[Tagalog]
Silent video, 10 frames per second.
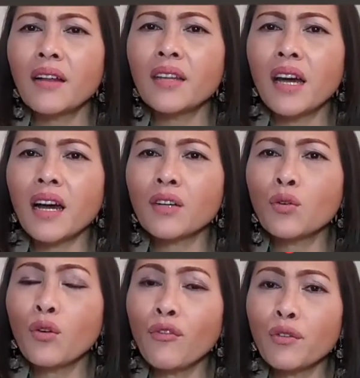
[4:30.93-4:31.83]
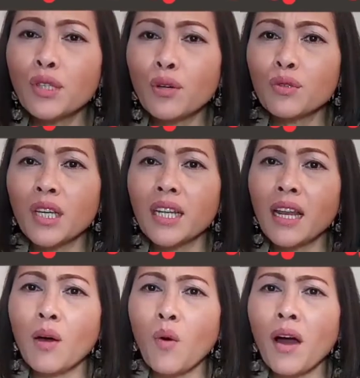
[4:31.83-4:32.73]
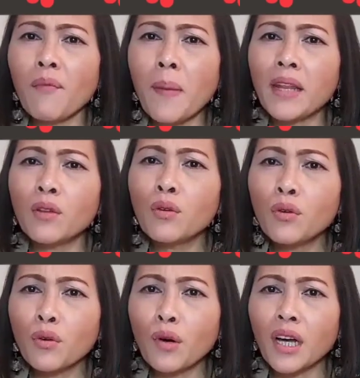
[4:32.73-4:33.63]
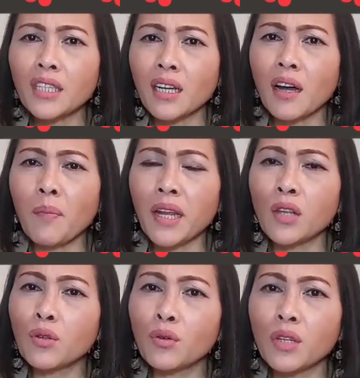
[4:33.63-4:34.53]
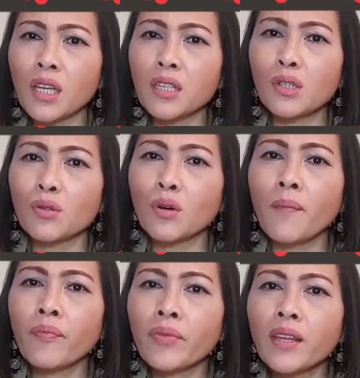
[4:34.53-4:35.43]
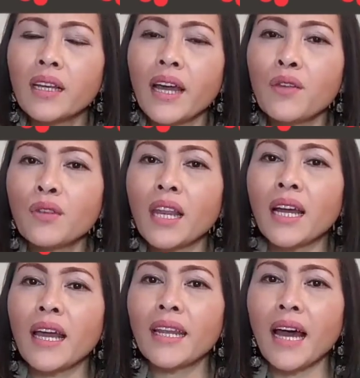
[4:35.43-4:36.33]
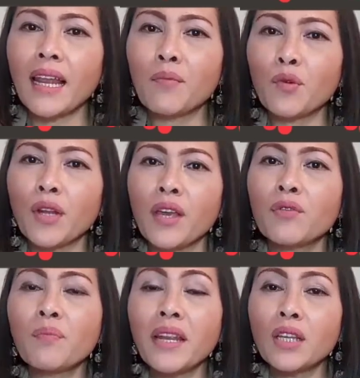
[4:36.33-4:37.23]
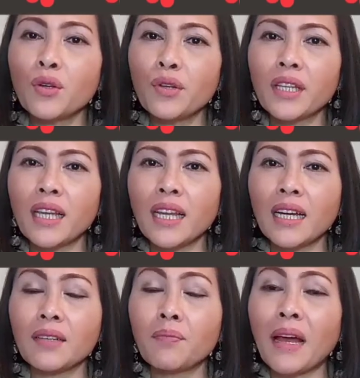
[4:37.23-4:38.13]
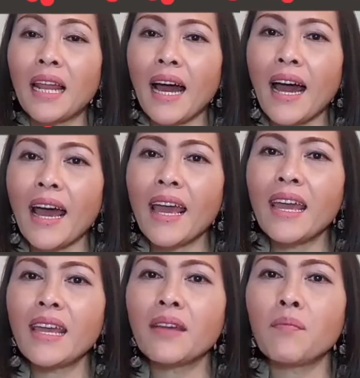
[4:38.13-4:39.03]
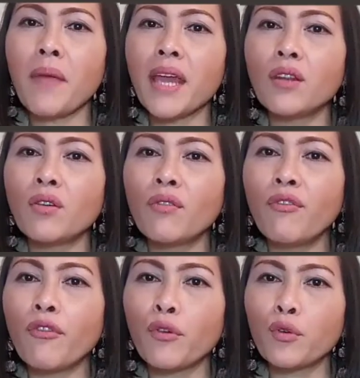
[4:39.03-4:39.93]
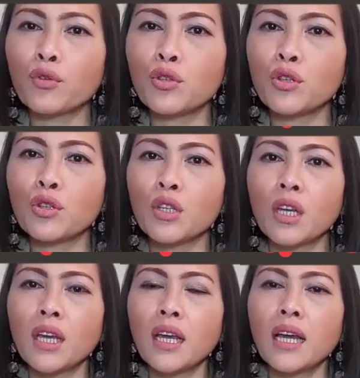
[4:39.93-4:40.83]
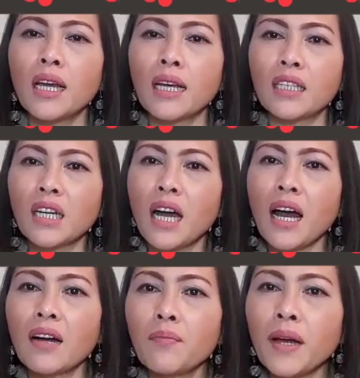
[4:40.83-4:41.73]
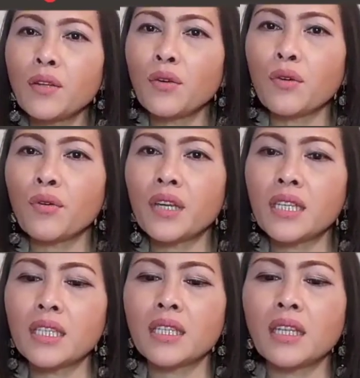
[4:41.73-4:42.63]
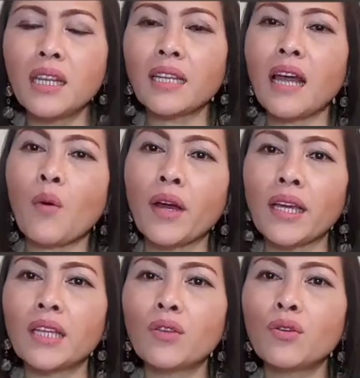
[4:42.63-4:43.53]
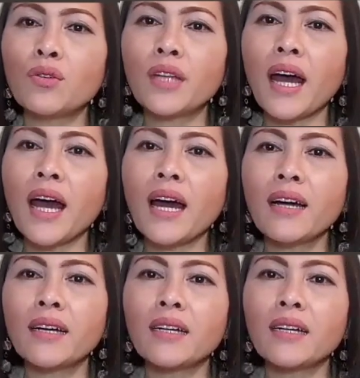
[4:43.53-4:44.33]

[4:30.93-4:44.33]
na-confuse ako sa dalawa panduro at saka panitoni so ngayon talaga inaalam ko na yung panitoni pala ay made of fruits tsaka ang panduro is tinatawag ito ng